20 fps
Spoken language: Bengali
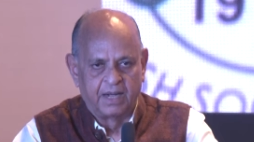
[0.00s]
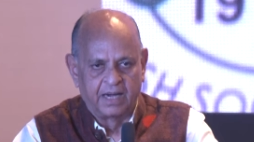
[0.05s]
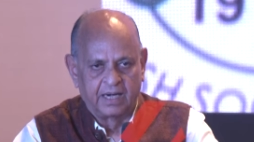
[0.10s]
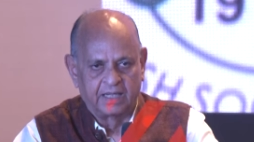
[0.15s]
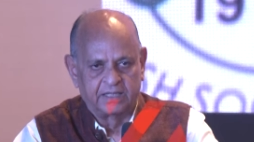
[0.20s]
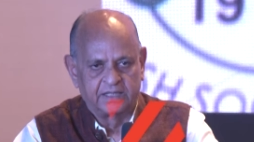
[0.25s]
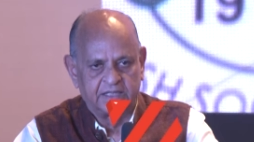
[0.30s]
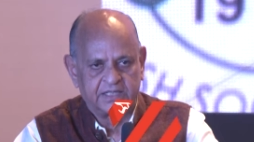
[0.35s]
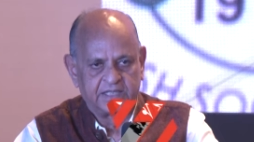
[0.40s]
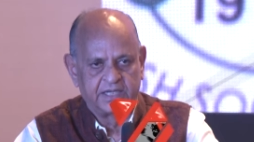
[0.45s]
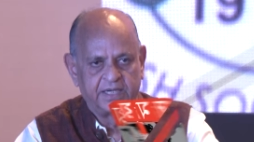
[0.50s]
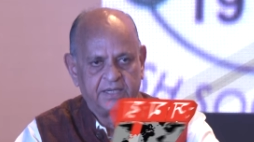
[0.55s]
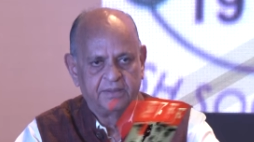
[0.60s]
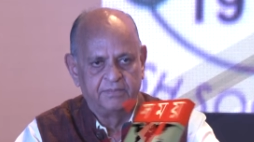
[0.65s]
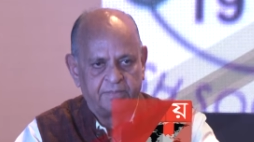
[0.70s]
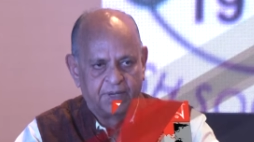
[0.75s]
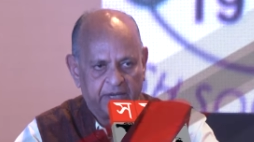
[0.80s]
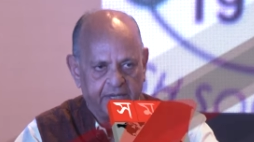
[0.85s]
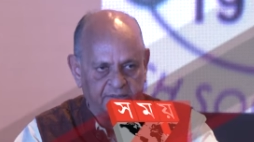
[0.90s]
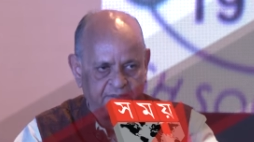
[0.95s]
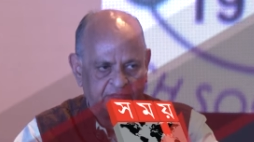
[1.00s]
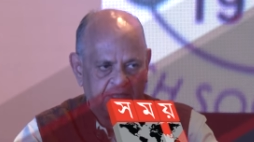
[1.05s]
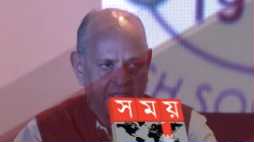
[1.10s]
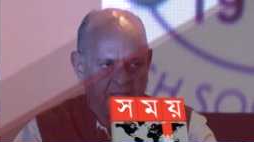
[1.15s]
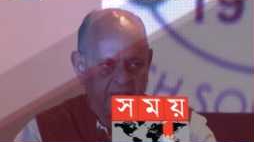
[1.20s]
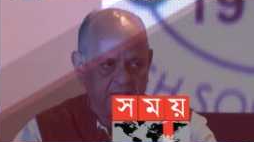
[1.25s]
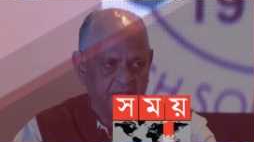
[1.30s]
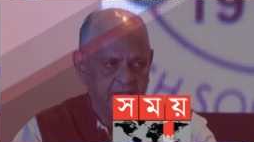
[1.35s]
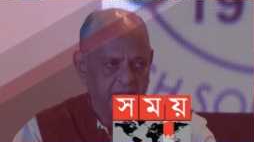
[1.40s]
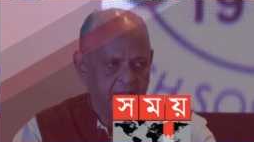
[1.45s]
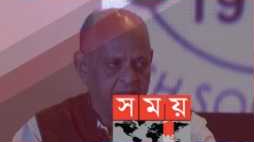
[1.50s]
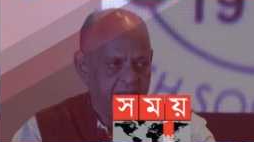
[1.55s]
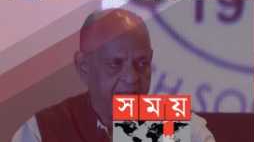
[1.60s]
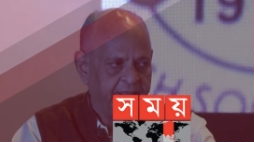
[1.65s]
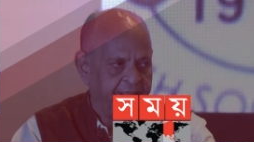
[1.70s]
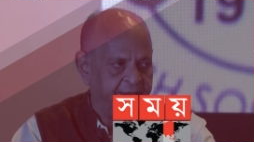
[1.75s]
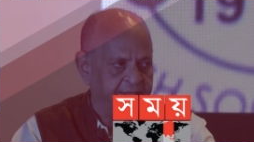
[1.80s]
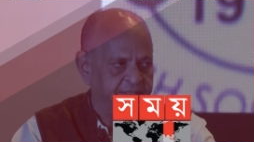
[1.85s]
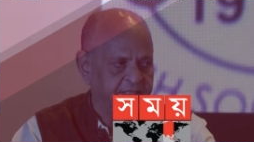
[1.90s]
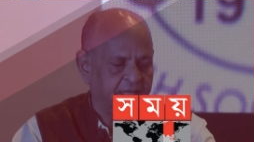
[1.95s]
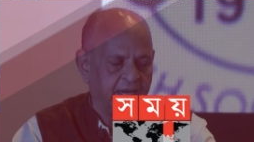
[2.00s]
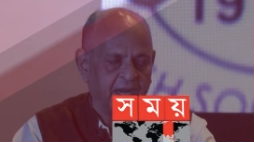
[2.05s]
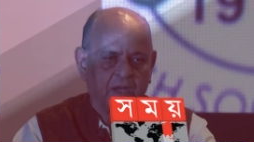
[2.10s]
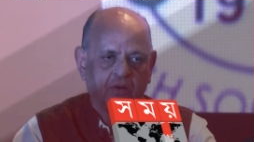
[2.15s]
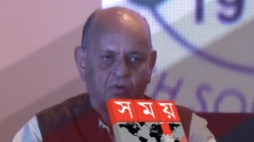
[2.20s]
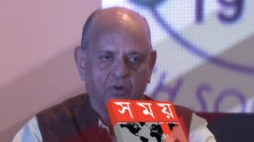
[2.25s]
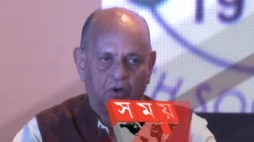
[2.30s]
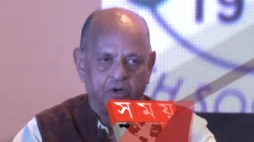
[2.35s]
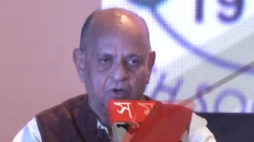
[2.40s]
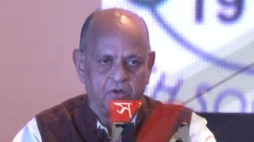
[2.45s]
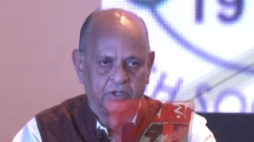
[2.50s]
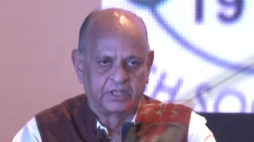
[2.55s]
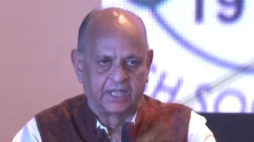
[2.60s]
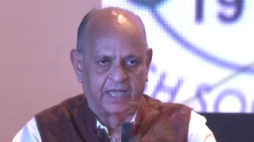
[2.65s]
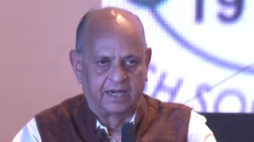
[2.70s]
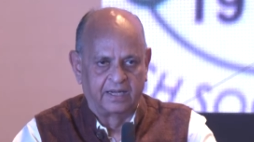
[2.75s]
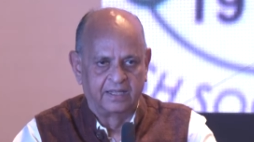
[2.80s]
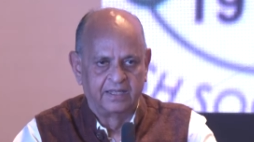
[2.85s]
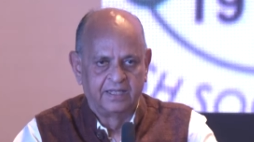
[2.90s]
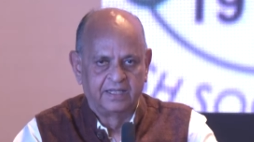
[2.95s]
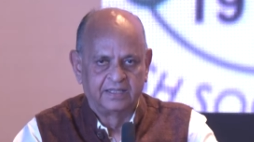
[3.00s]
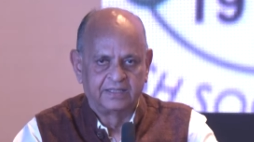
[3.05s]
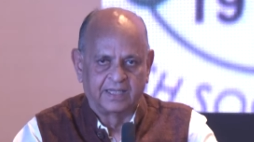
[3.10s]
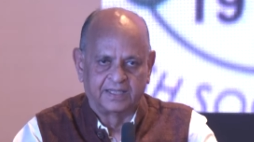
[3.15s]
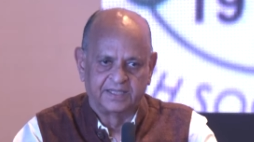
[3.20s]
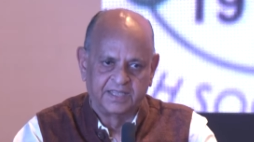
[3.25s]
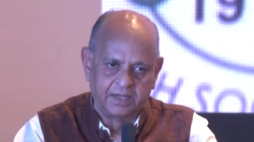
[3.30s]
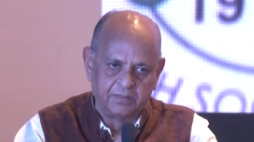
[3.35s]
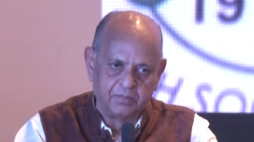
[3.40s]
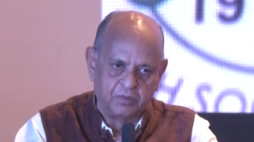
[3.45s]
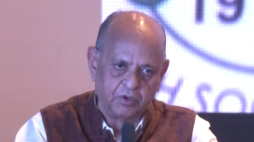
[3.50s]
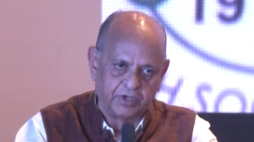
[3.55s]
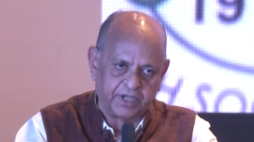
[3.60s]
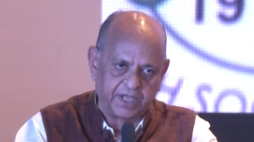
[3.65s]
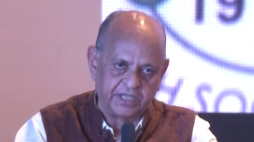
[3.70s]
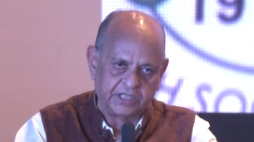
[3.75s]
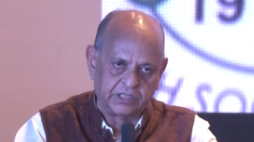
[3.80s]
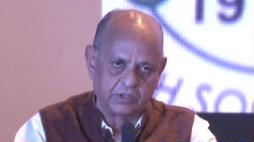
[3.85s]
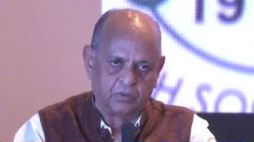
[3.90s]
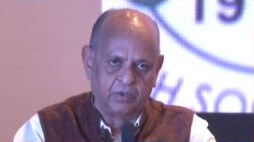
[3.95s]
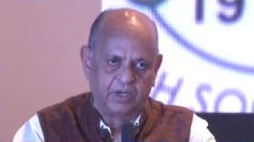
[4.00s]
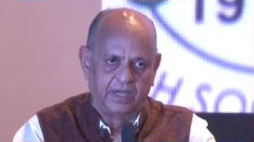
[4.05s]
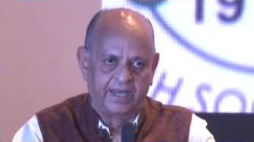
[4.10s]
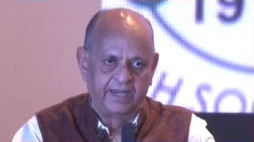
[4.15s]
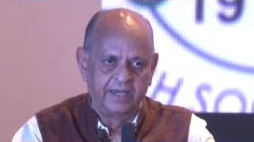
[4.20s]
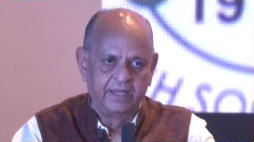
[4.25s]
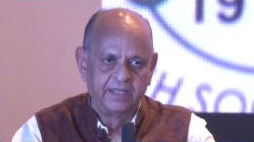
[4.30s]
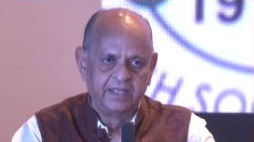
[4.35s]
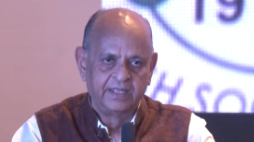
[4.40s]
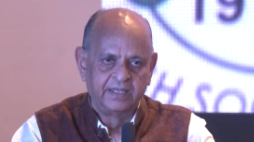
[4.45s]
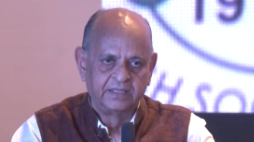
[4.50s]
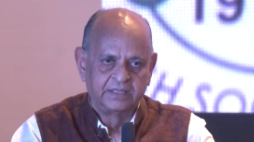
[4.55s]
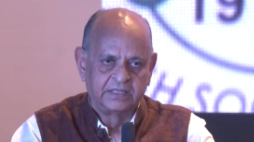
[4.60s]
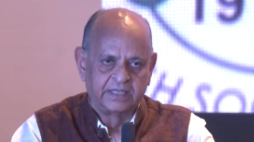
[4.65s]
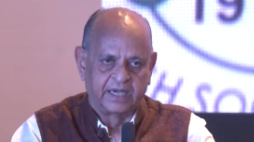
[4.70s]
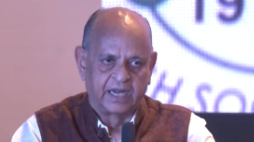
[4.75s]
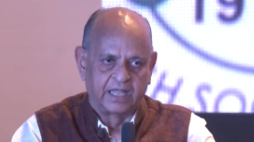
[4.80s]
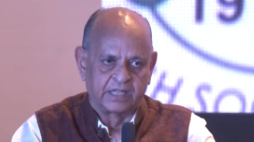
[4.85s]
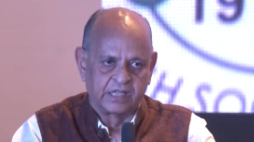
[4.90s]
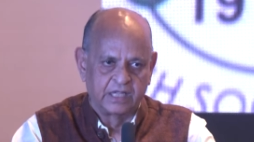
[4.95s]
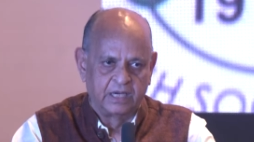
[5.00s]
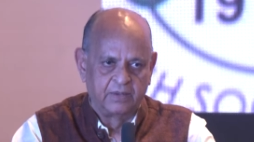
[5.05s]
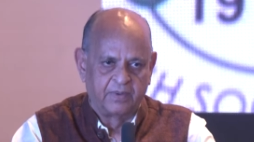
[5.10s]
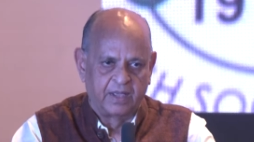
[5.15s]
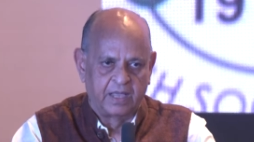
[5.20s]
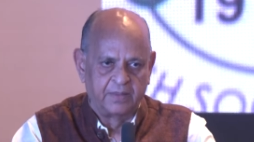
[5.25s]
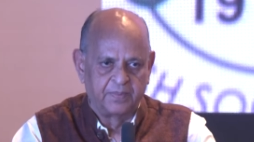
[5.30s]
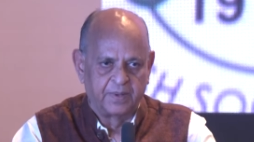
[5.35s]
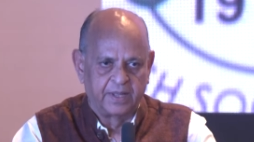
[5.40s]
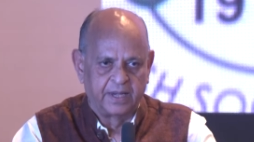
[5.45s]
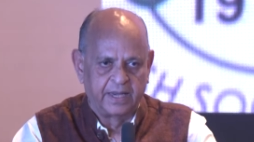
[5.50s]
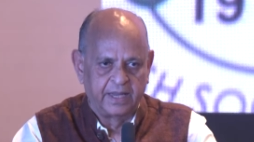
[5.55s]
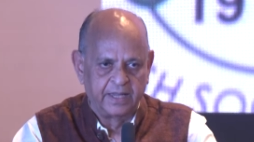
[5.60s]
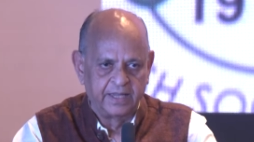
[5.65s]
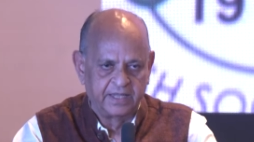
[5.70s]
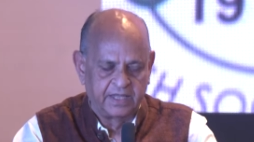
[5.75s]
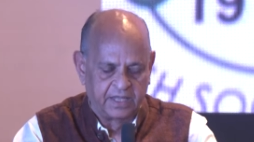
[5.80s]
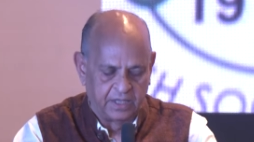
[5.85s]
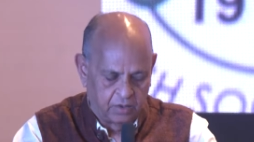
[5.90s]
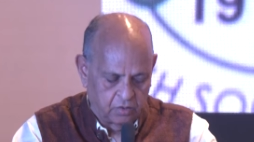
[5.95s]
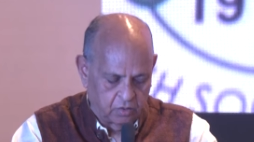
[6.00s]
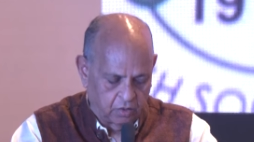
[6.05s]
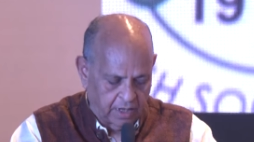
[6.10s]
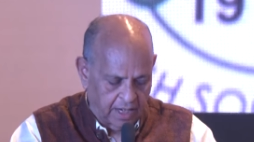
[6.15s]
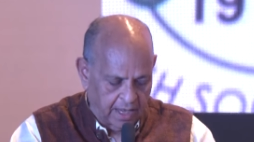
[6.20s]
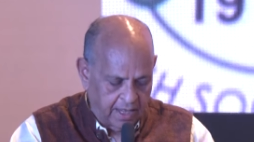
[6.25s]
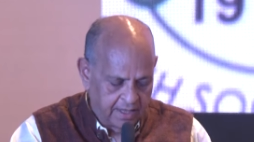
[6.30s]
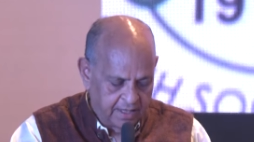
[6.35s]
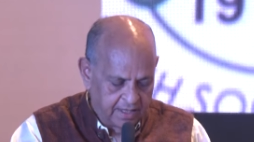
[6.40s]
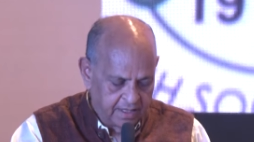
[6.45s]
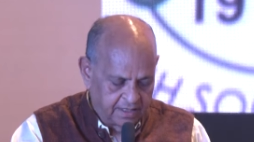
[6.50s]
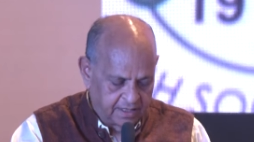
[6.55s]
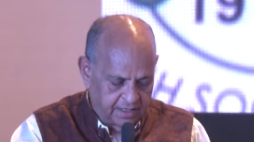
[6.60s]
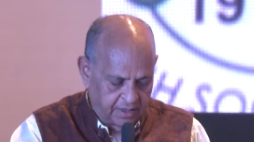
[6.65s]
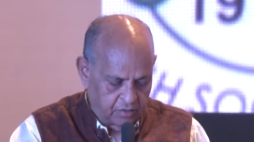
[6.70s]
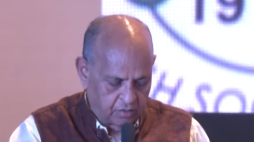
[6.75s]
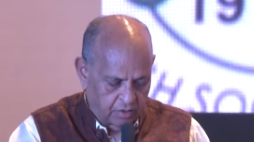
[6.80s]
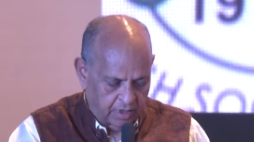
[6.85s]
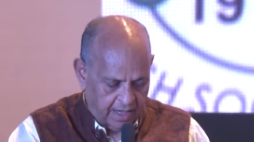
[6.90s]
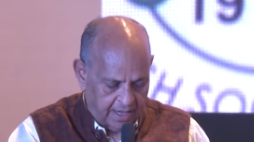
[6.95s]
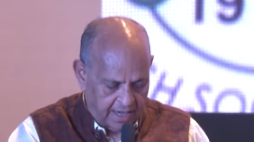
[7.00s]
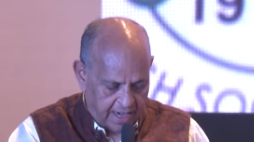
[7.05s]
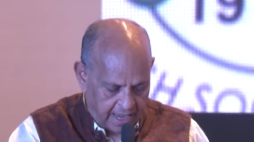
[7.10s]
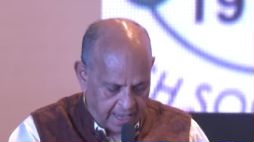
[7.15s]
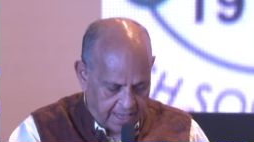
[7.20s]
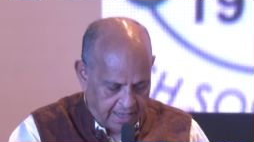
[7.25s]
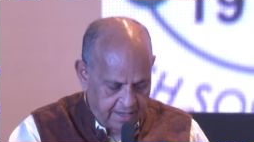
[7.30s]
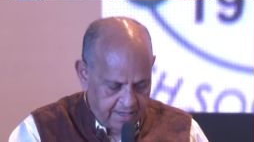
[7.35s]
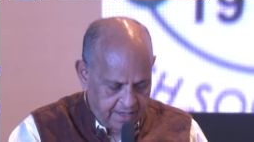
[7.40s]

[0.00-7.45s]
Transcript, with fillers: বাংলাদেশের মেডিসিন এর যারা কর্ণধার তাদের মুখেই শুনলেন যে রাসেল ভাইপারে কি করা কি করা না